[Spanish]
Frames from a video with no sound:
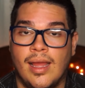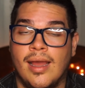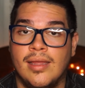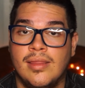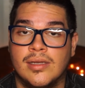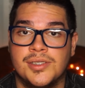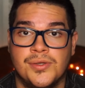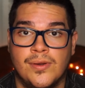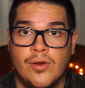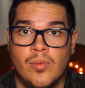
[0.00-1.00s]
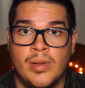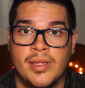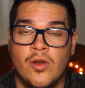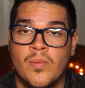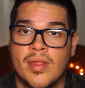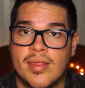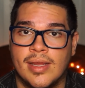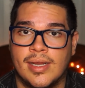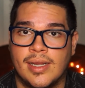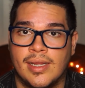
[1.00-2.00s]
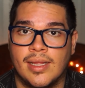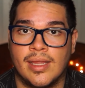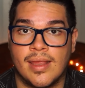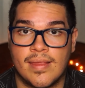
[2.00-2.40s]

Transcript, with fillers: A este archivo lo acompañaba un mensaje que